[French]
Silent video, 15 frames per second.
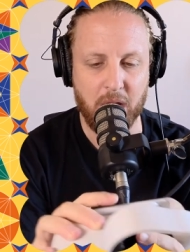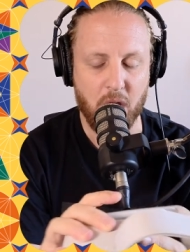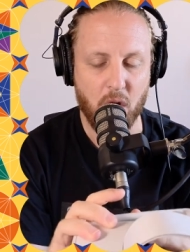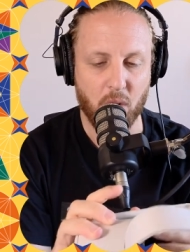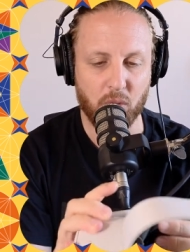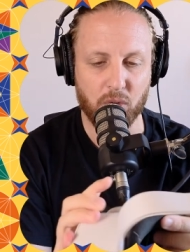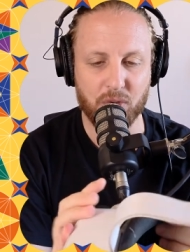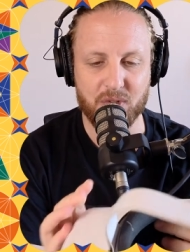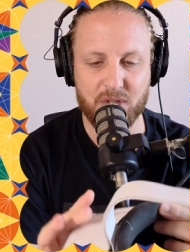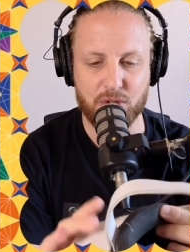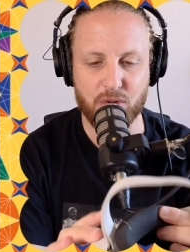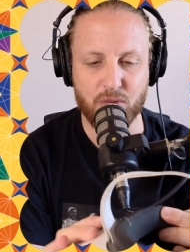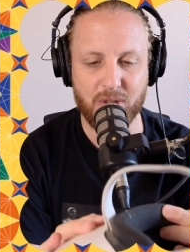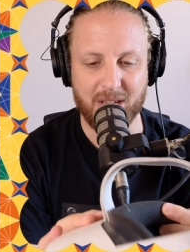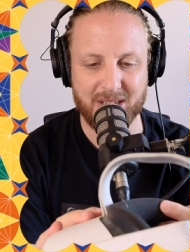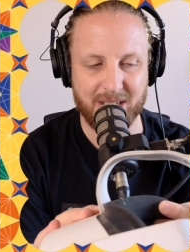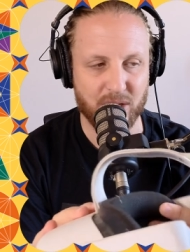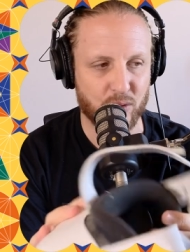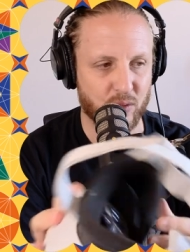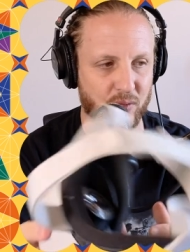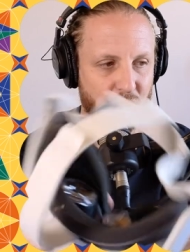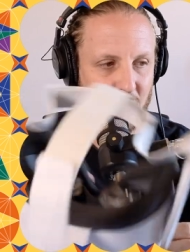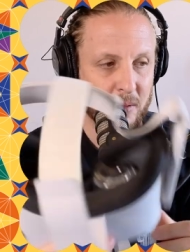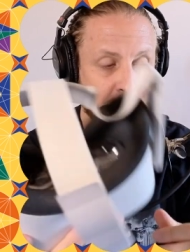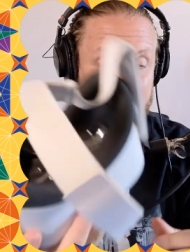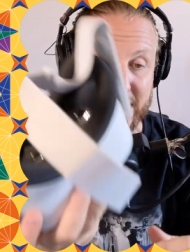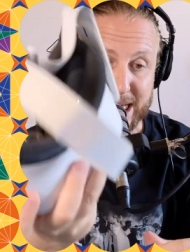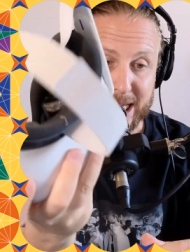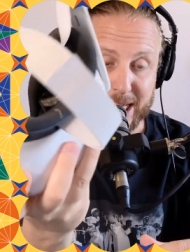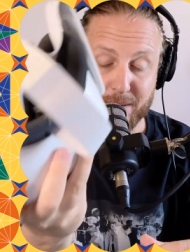en discute assez souvent.
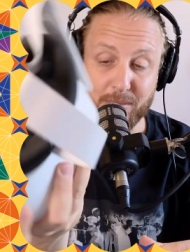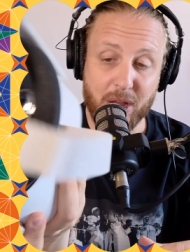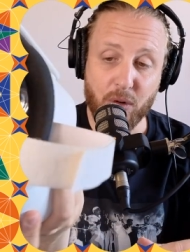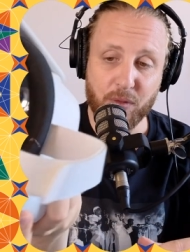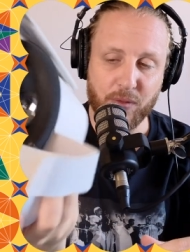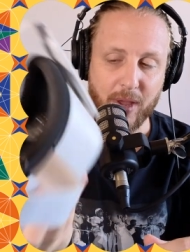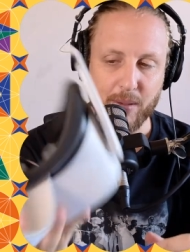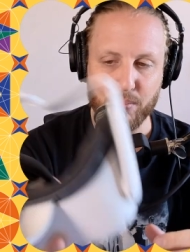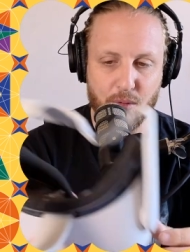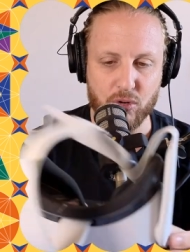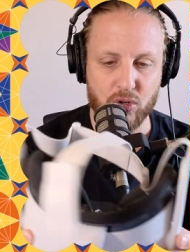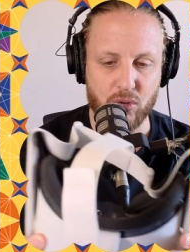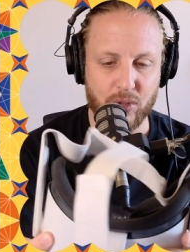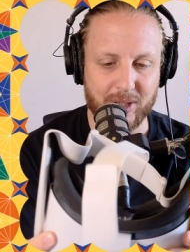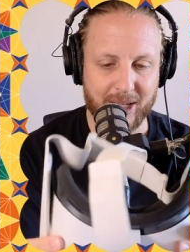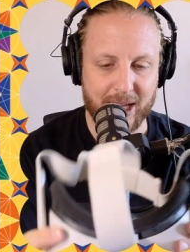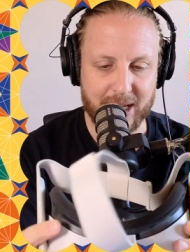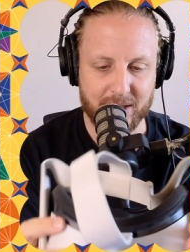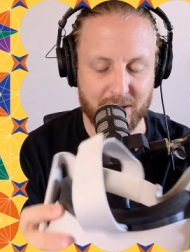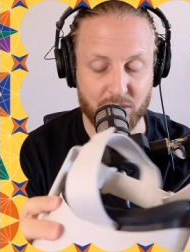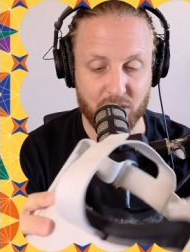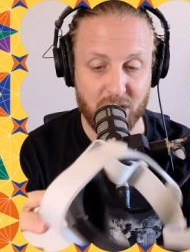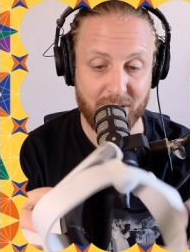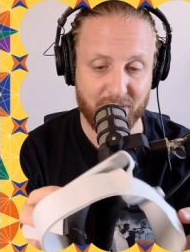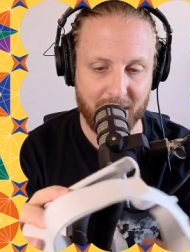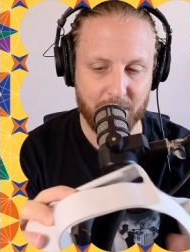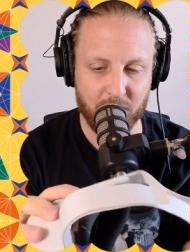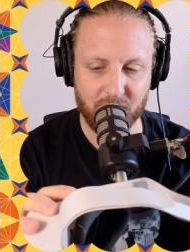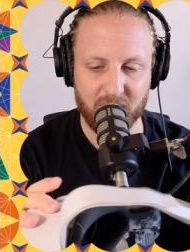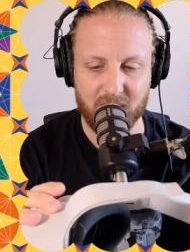Il me l'a offert pour que je le teste, je l'ai
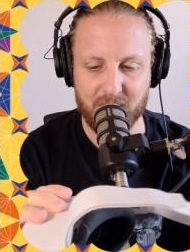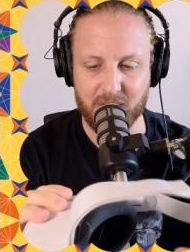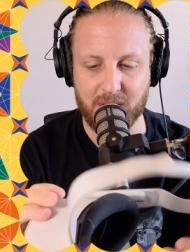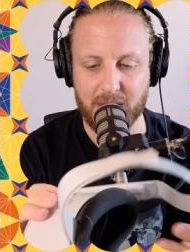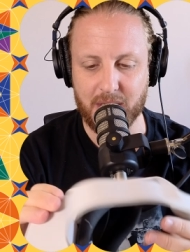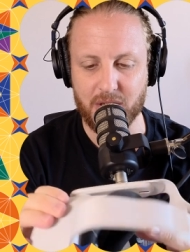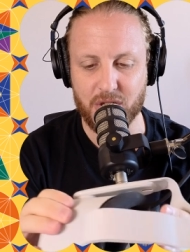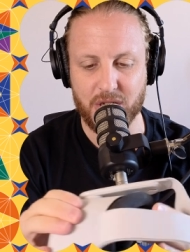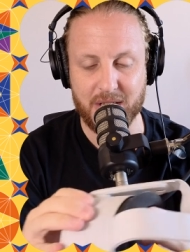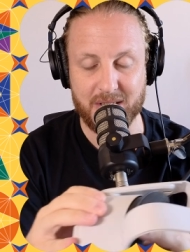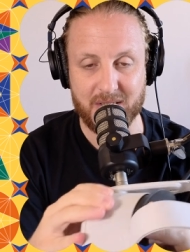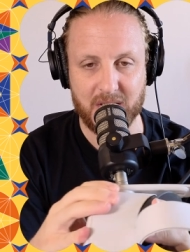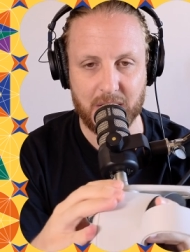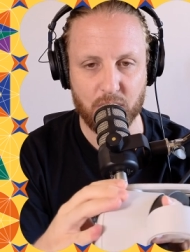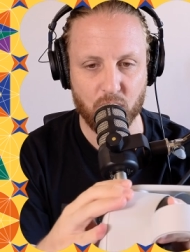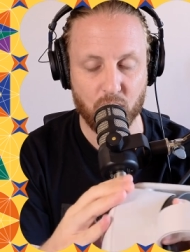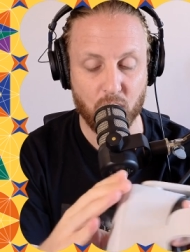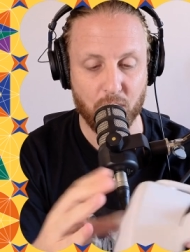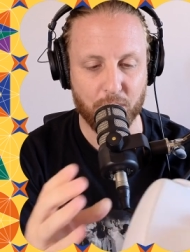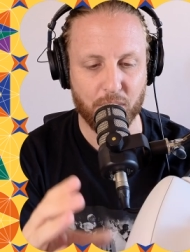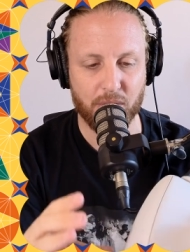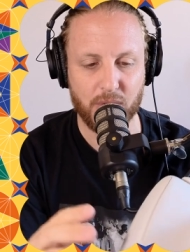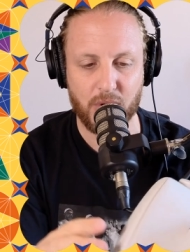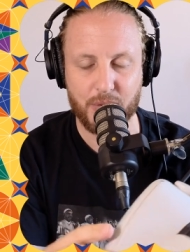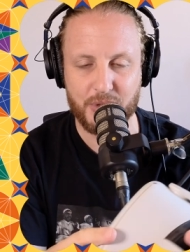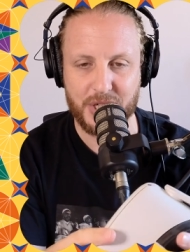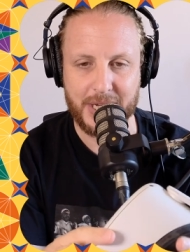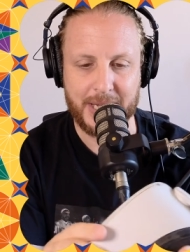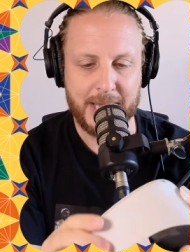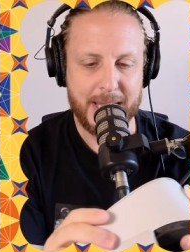vraiment testé, j'ai essayé de comprendre
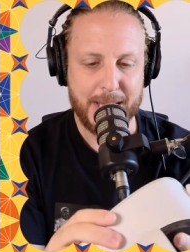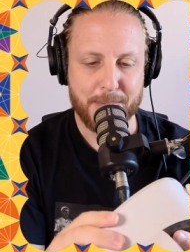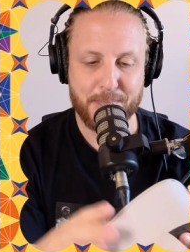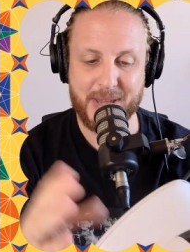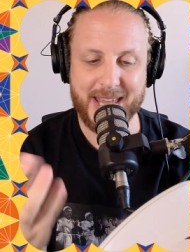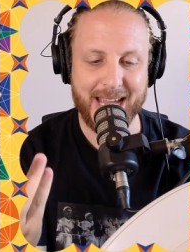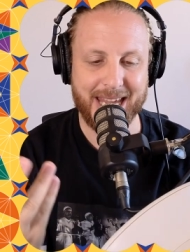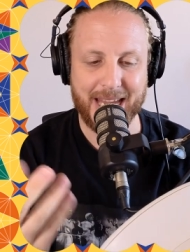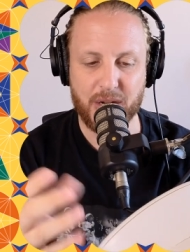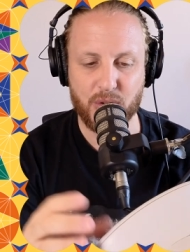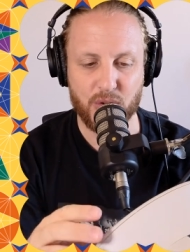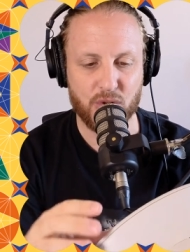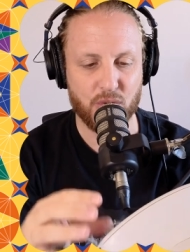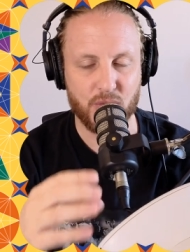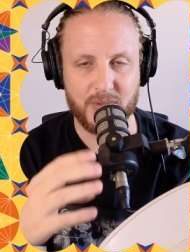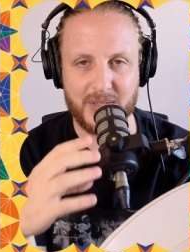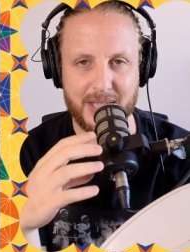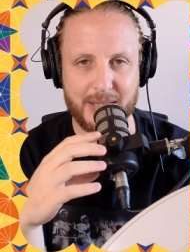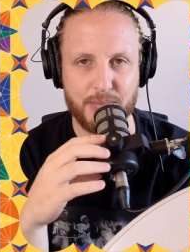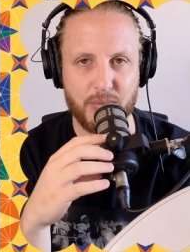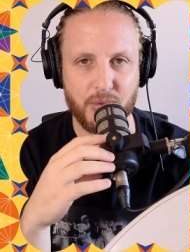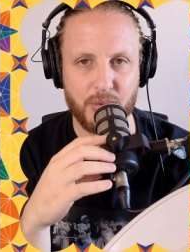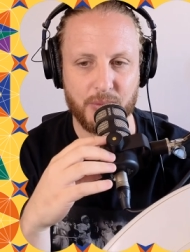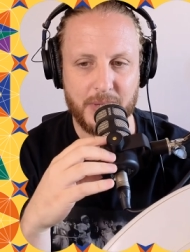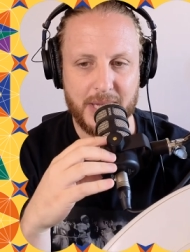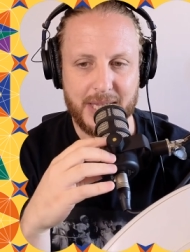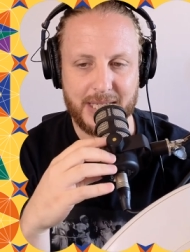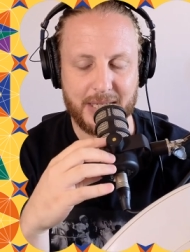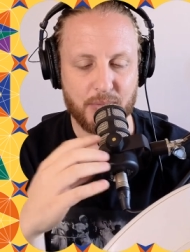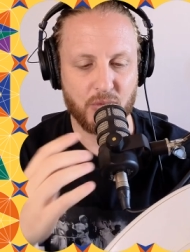l'objet, mais il y a quelque chose qui me,
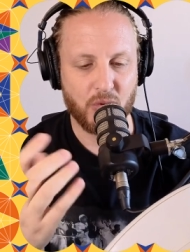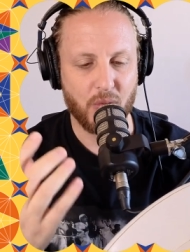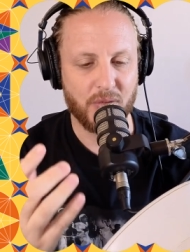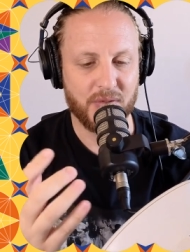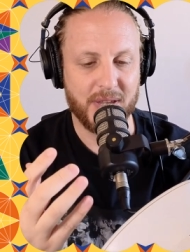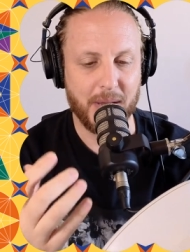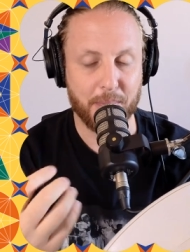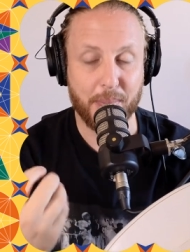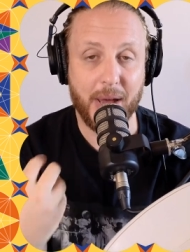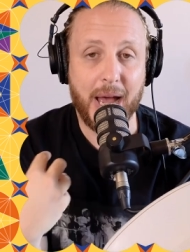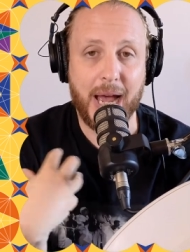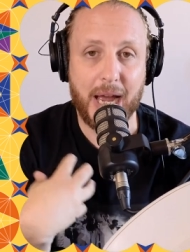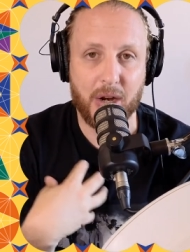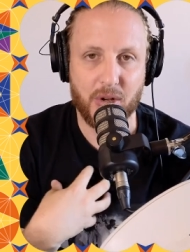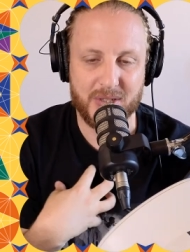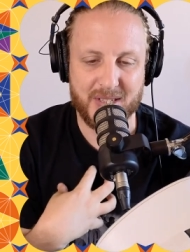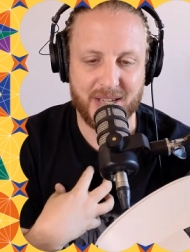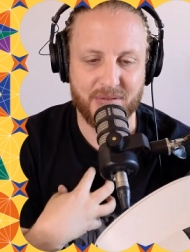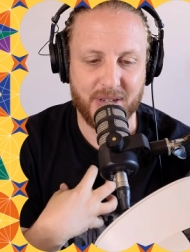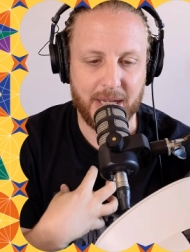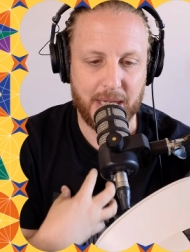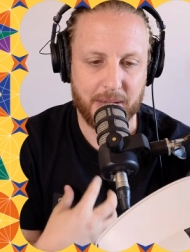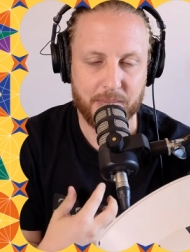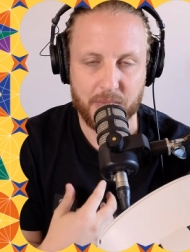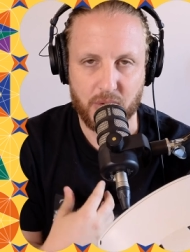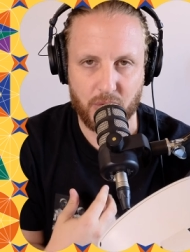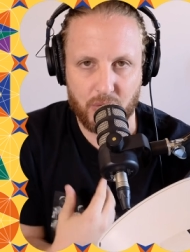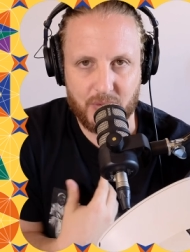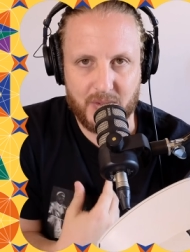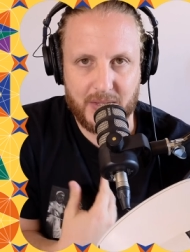qui me convient pas. Alors c'est vrai,
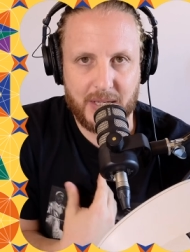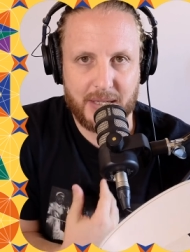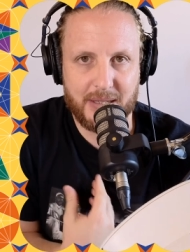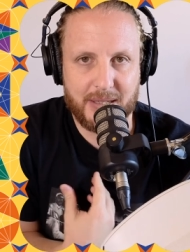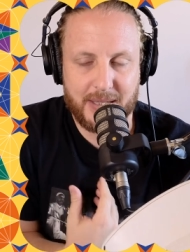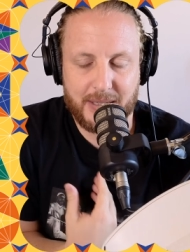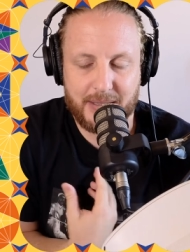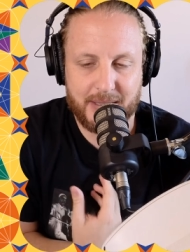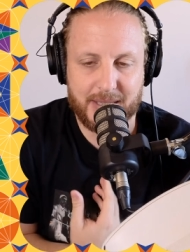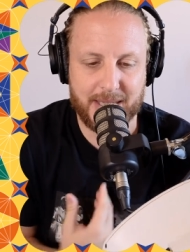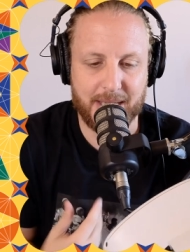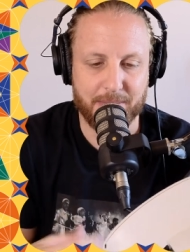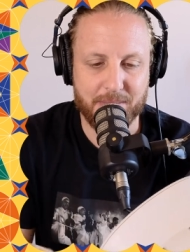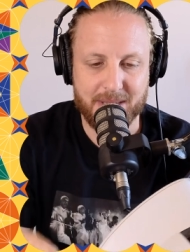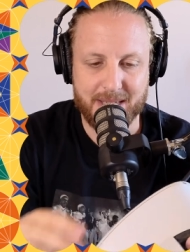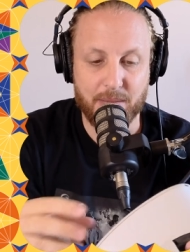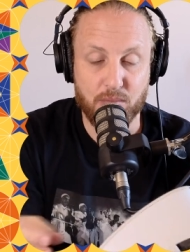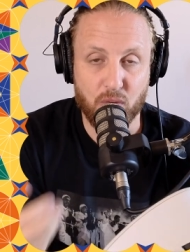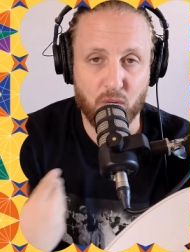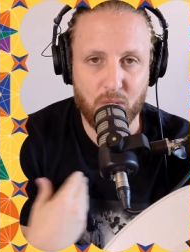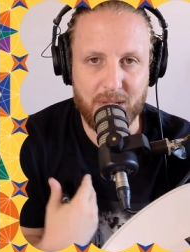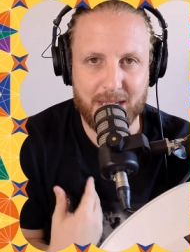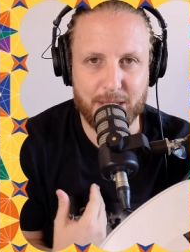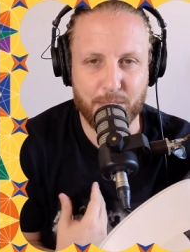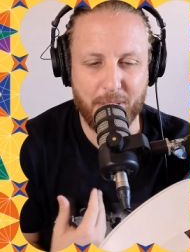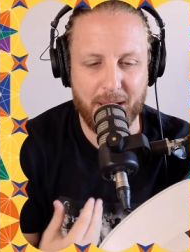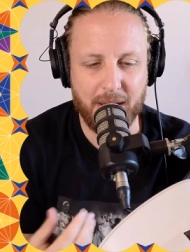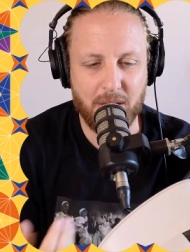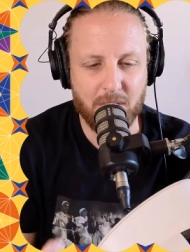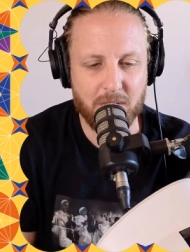que c'est mon
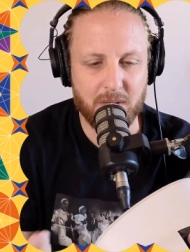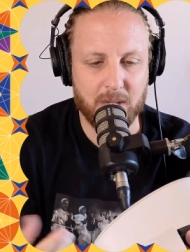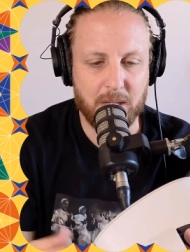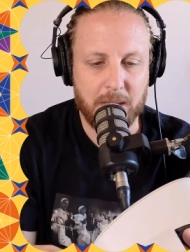expérience,